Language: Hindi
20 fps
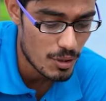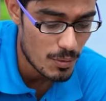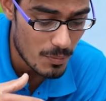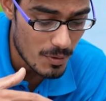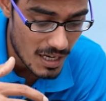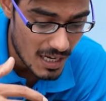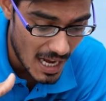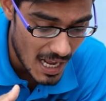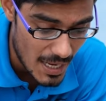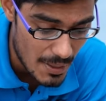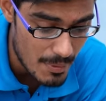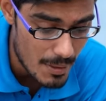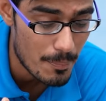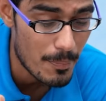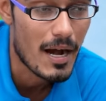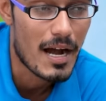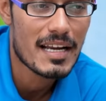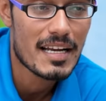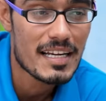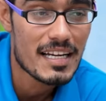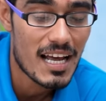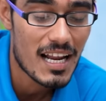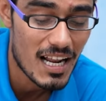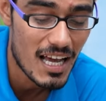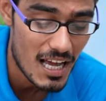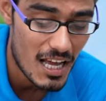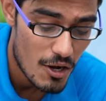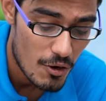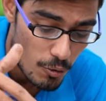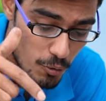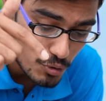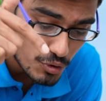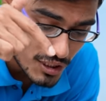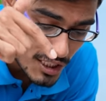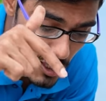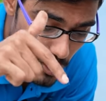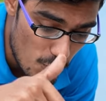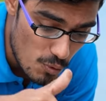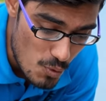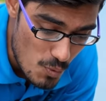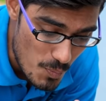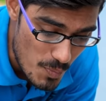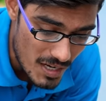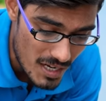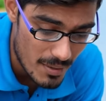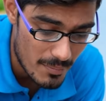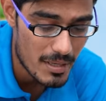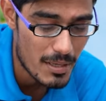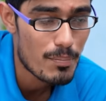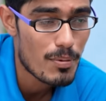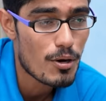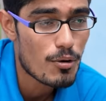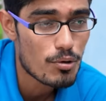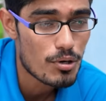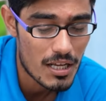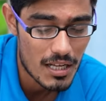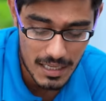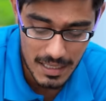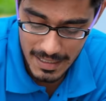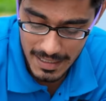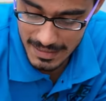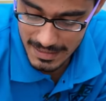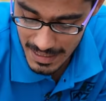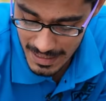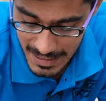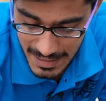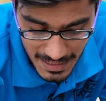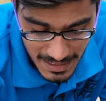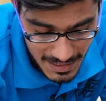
तो अब कढ़ाई में पानी डाला उसके ऊपर हम ये भगोना रख रहे हैं ताकि